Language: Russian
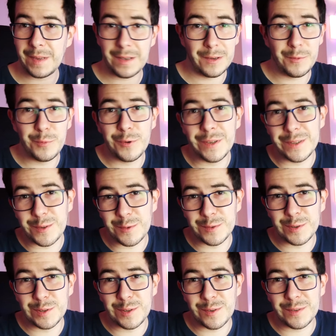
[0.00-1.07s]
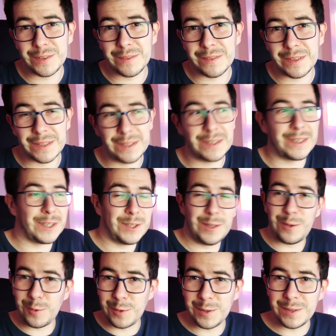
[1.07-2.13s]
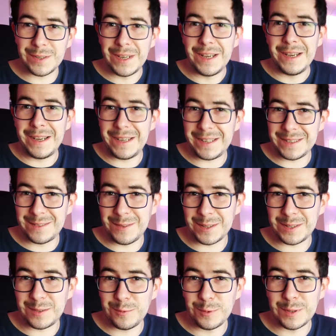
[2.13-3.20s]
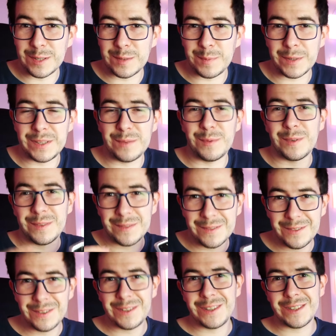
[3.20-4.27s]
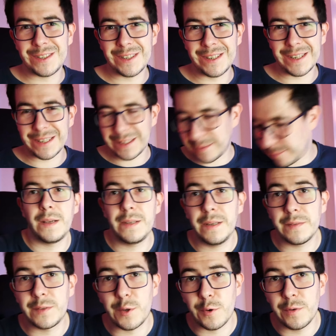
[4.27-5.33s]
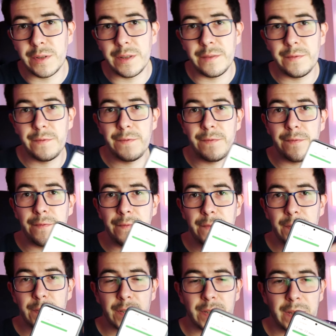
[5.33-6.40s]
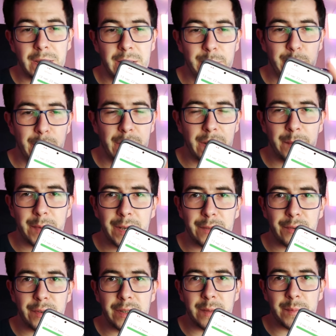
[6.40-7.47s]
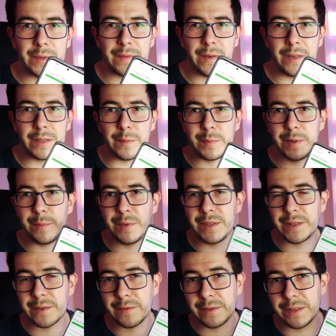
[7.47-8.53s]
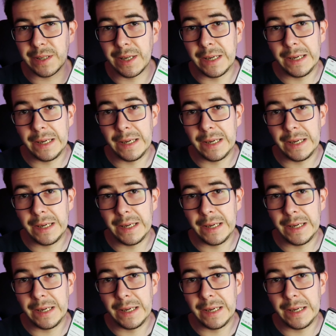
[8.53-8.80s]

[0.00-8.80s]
любое Android устройство, это, ну, конечно, не только S20 Ultra, спасибо, но это шикарно. Есть встроенные фишки, такие программы, которые тебе позволяют оптимизировать